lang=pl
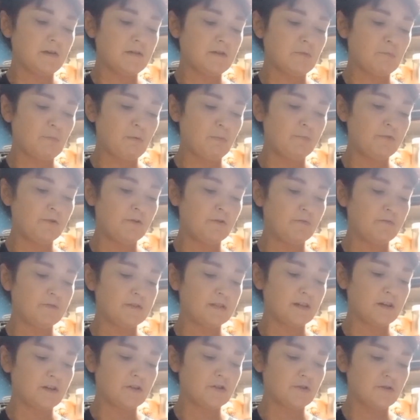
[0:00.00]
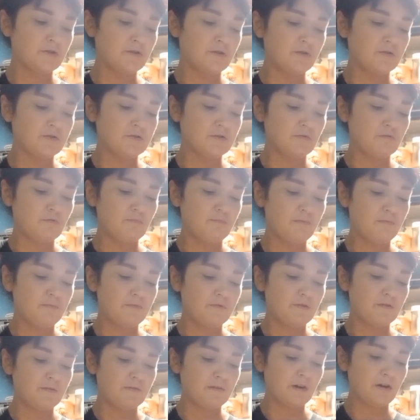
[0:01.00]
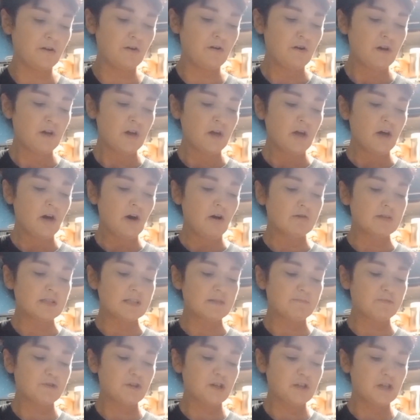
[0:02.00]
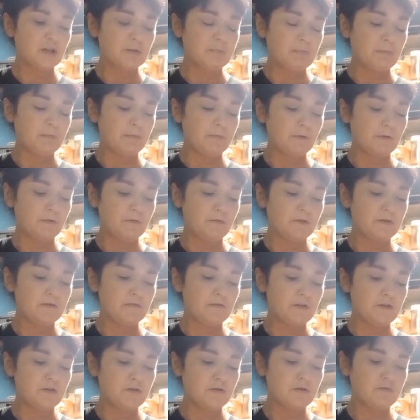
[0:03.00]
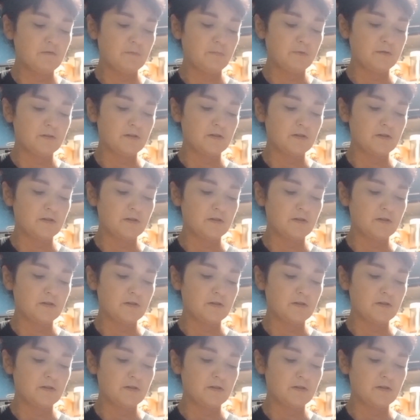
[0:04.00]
Sok pomidorowy z zagęszczonego soku pomidorowego oraz przecier pomidorowy 99%,